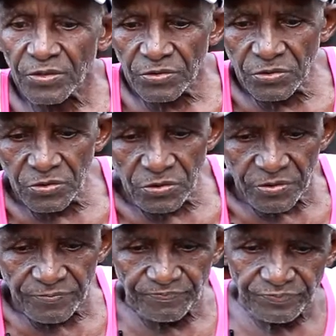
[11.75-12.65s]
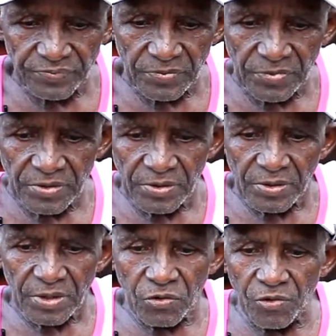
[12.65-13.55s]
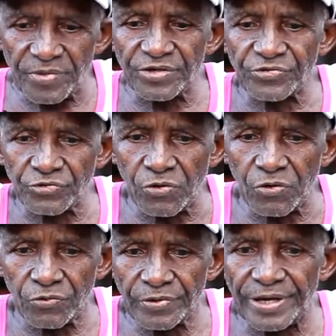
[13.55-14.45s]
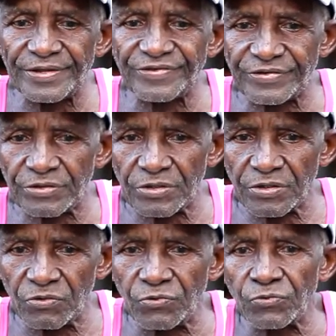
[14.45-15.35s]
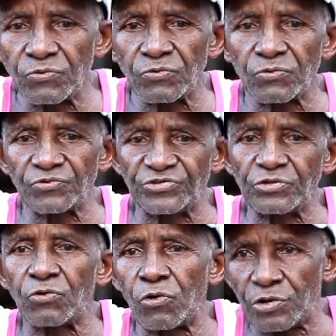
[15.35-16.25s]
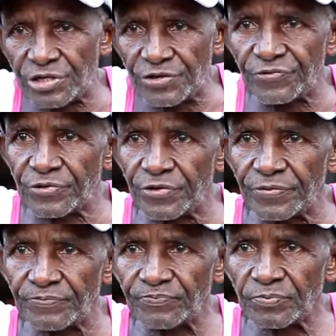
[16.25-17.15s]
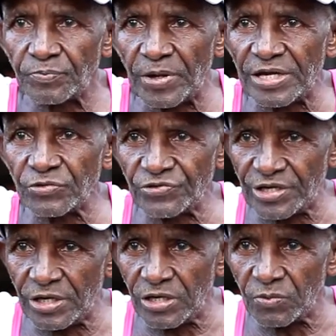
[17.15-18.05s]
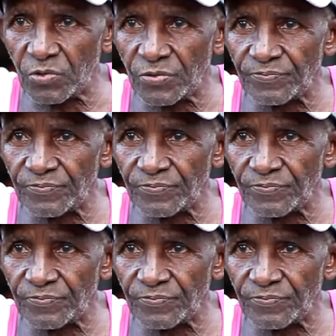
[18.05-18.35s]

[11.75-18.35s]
Senhor, começou assim. O Chico Orive, pai do Zé Ramos,